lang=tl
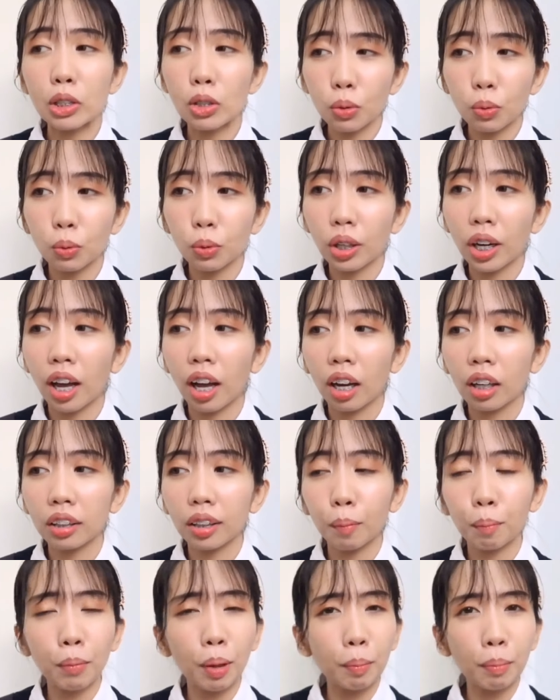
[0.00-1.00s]
school ang
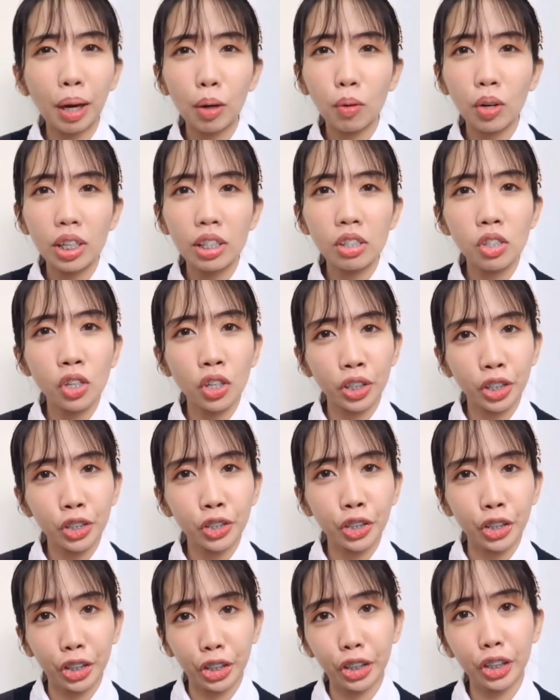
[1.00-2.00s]
nagbabawal sa
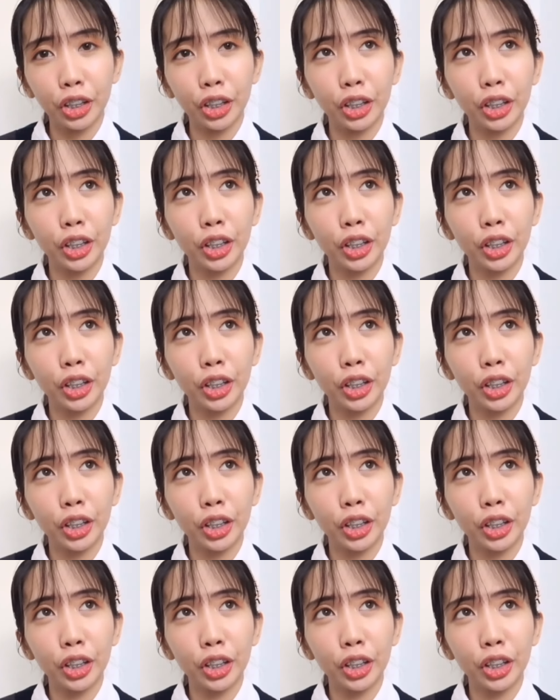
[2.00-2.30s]
ganyan